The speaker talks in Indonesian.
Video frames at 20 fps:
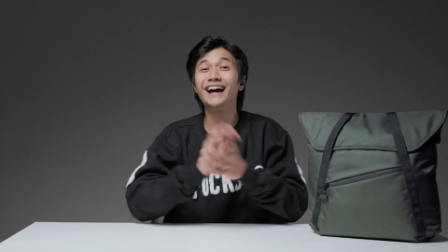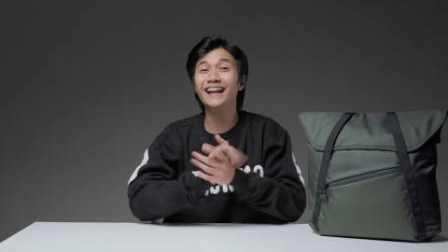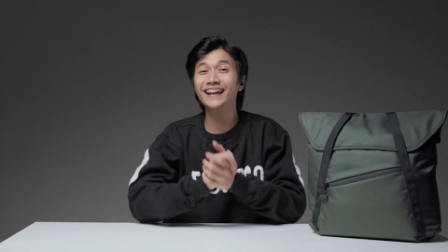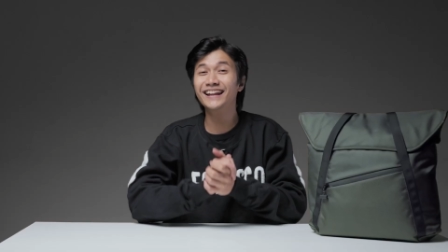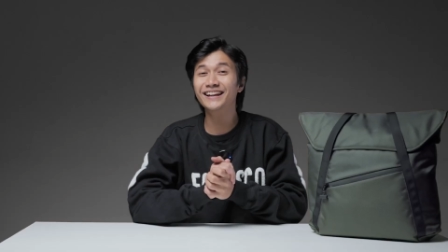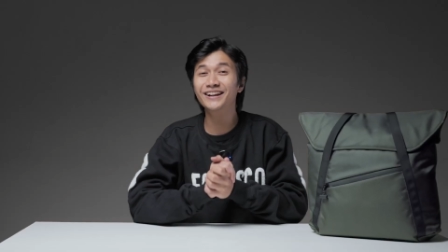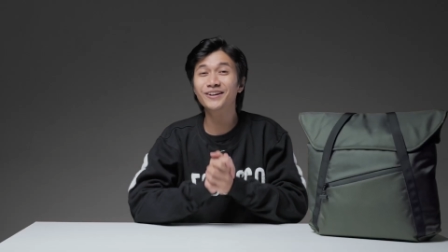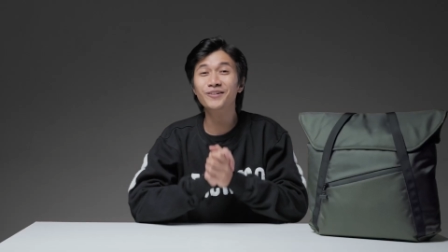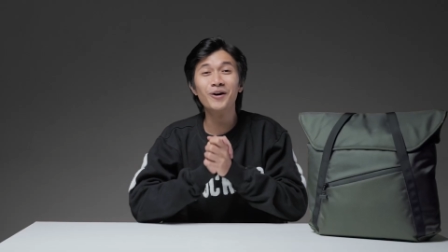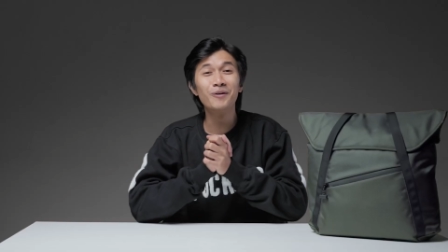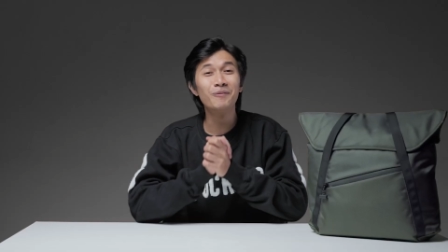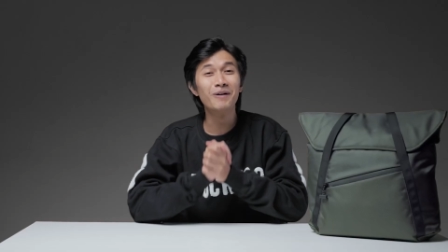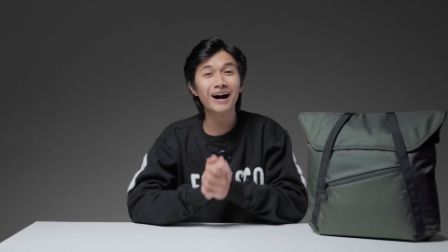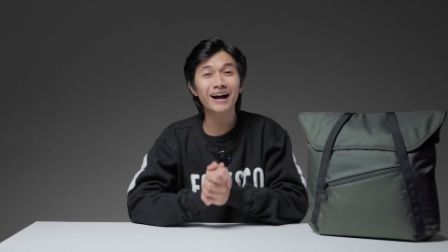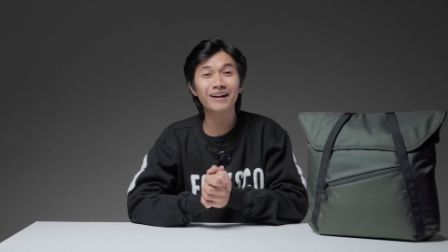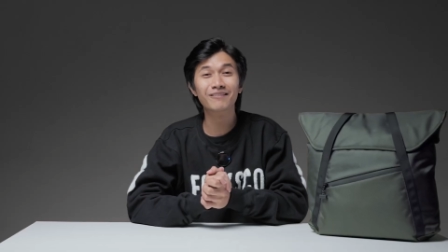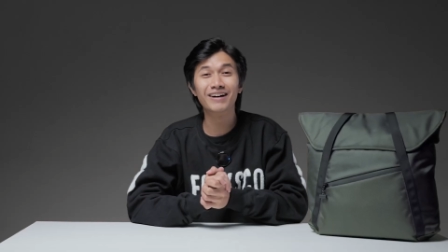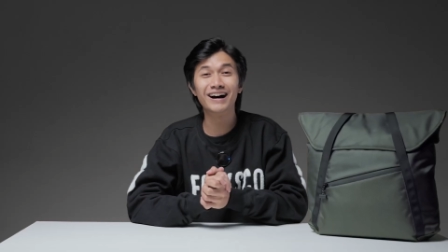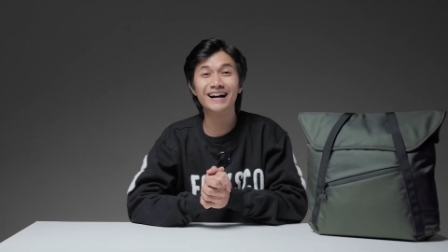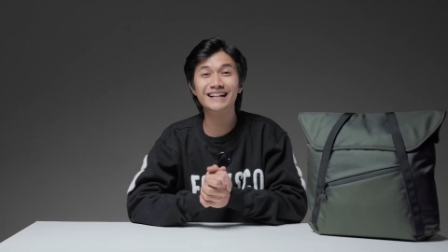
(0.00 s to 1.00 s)
kali ini gue
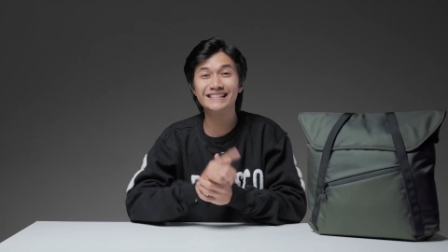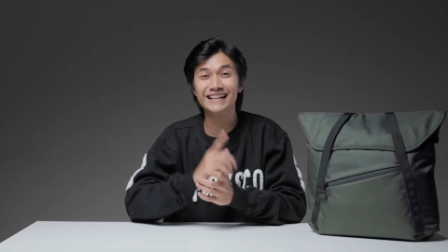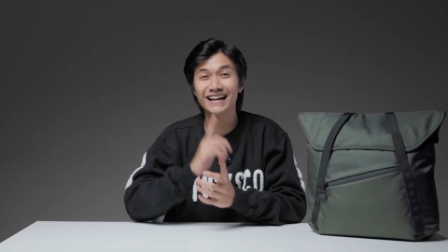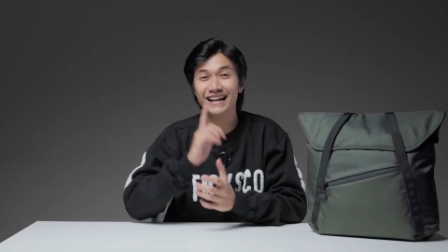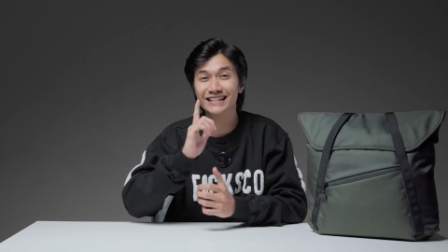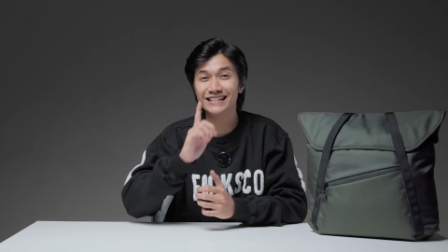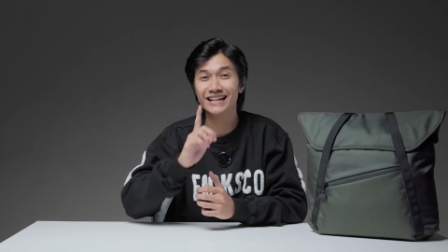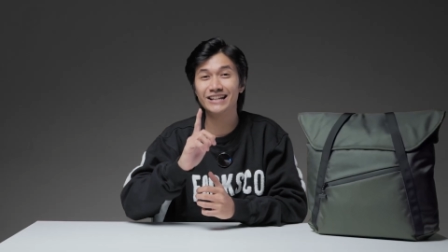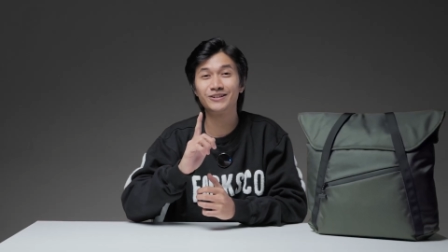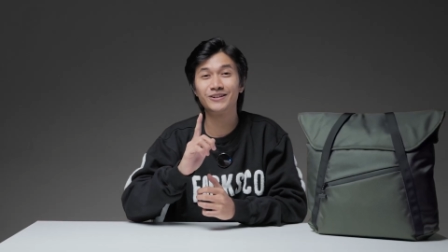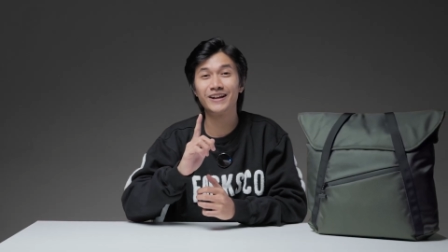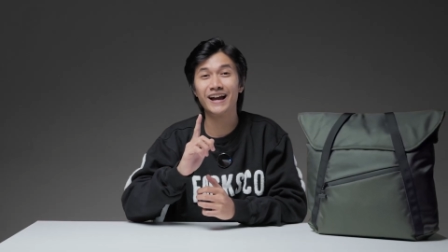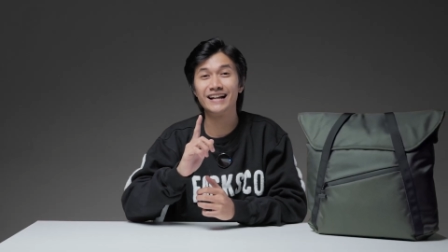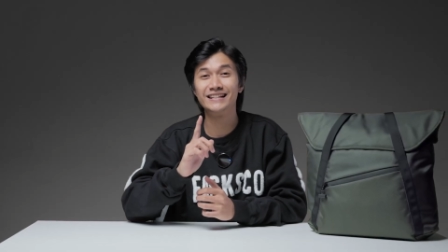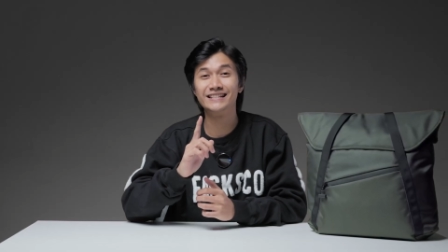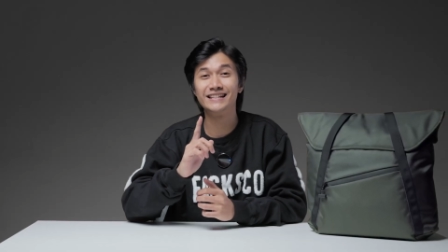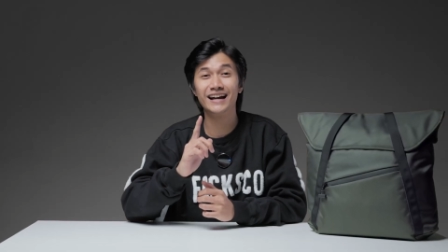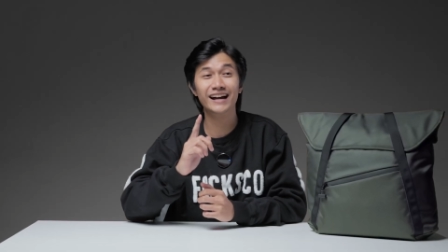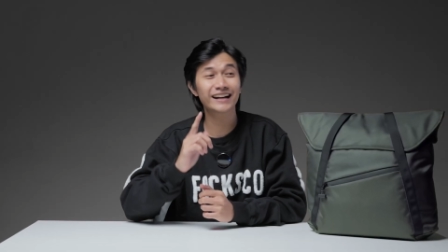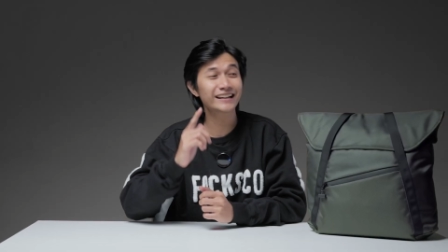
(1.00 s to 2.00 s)
bakal bahas salah satunya
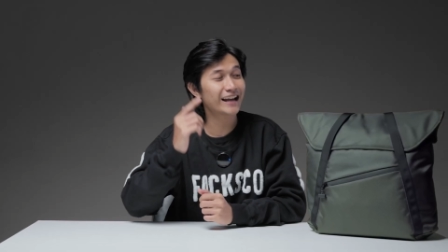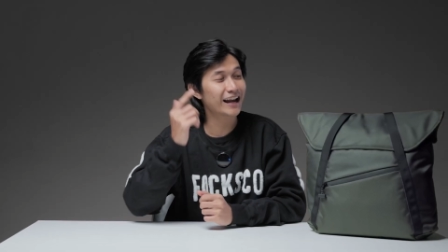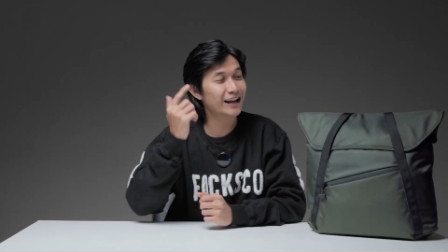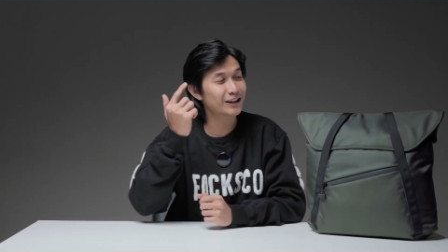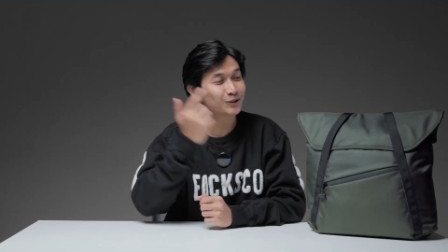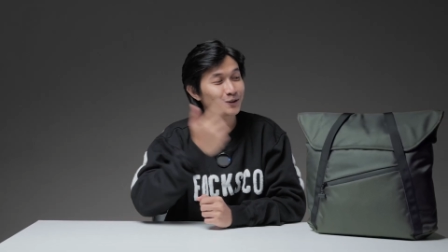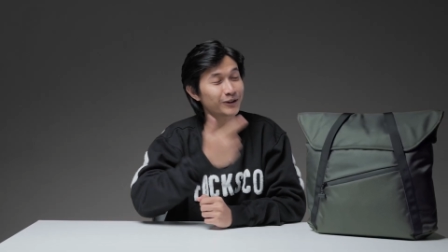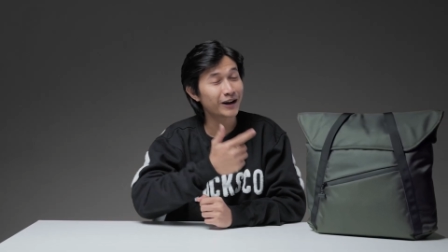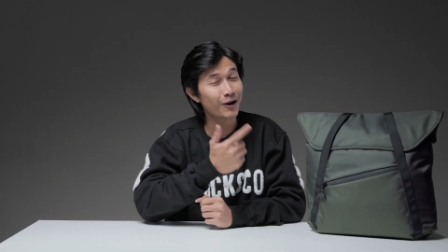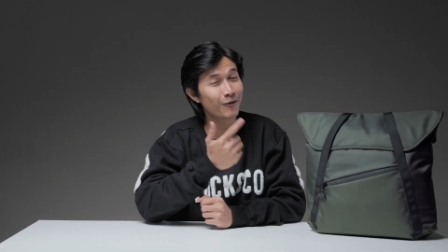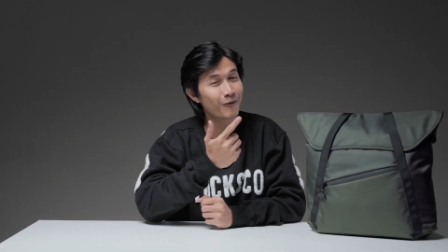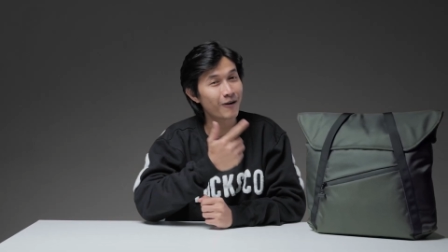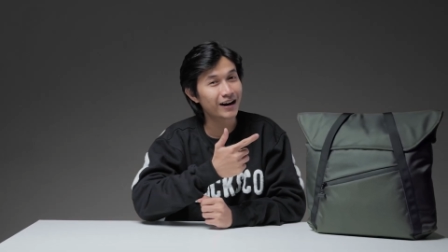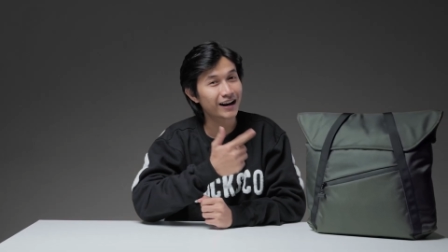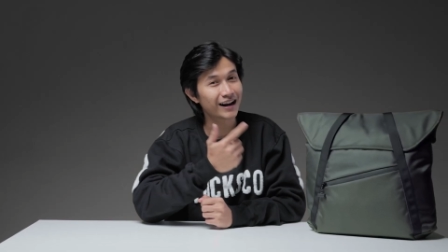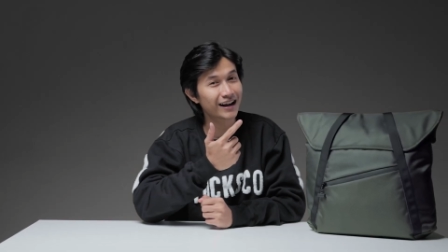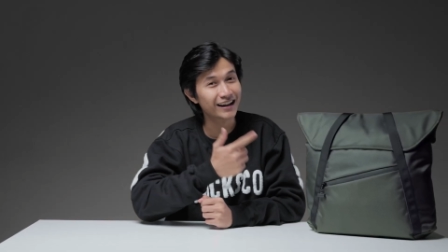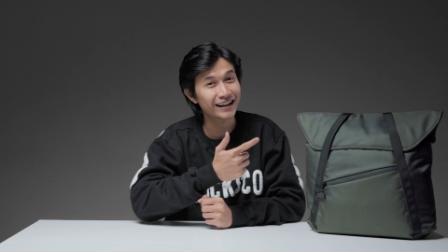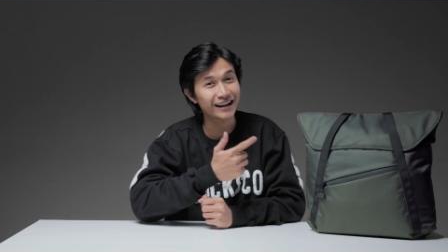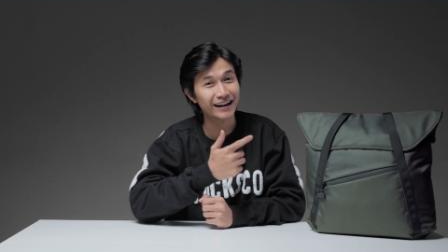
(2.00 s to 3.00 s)
aja, yaitu yang
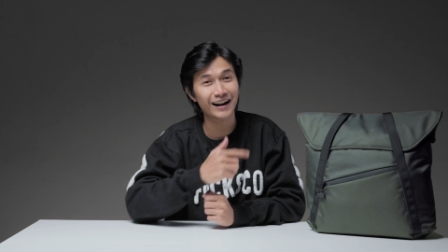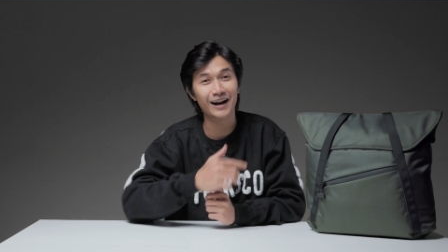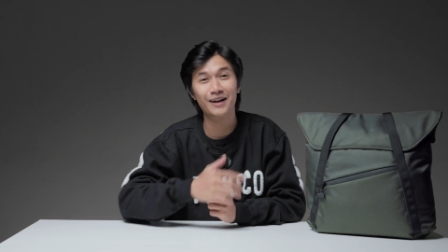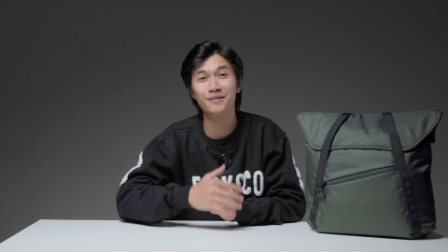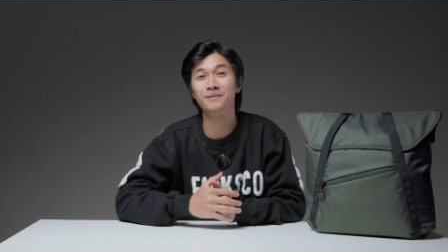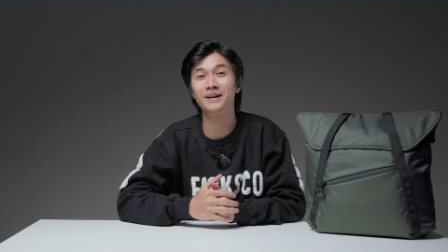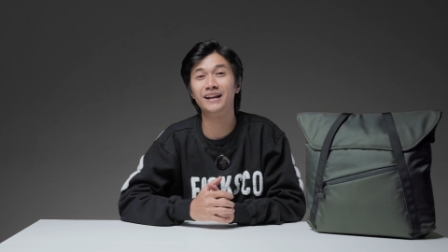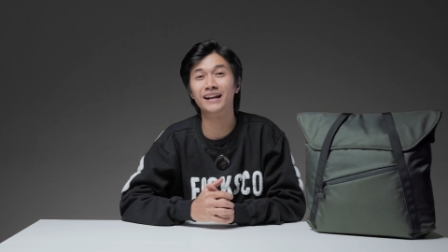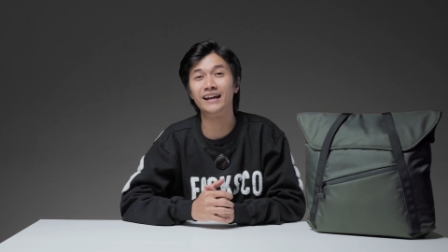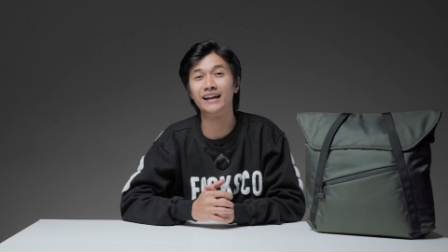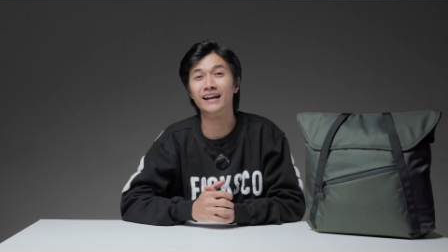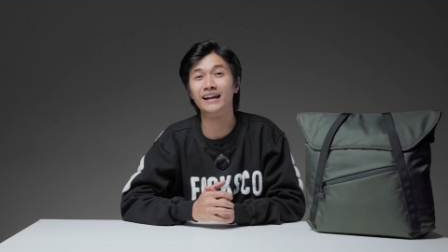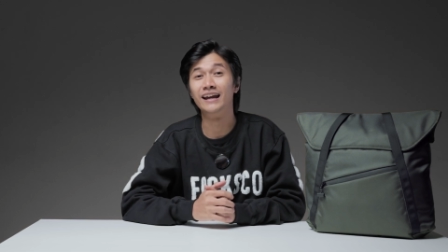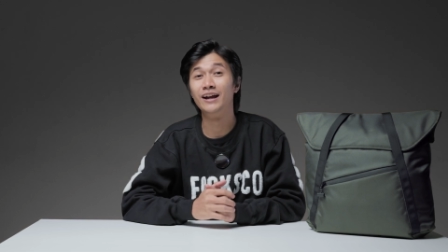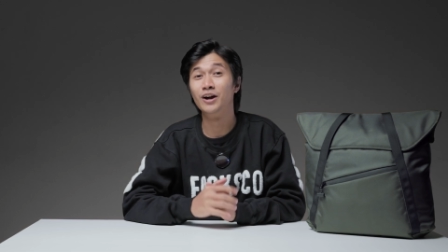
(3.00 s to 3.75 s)
warna Green Army ini.